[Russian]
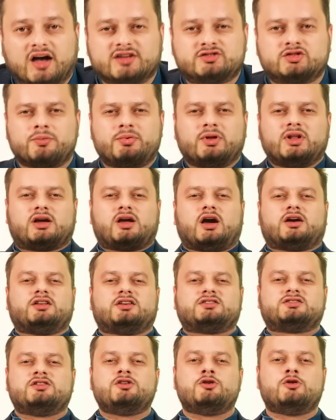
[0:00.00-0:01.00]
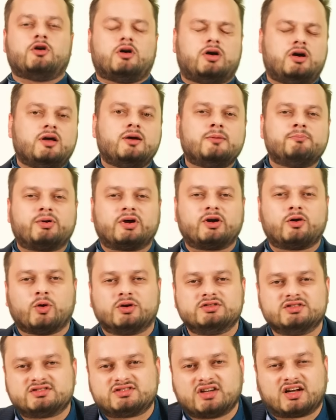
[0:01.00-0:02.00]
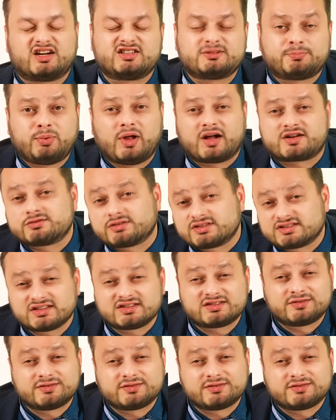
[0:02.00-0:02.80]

Особенно, когда за нее приходится расплачиваться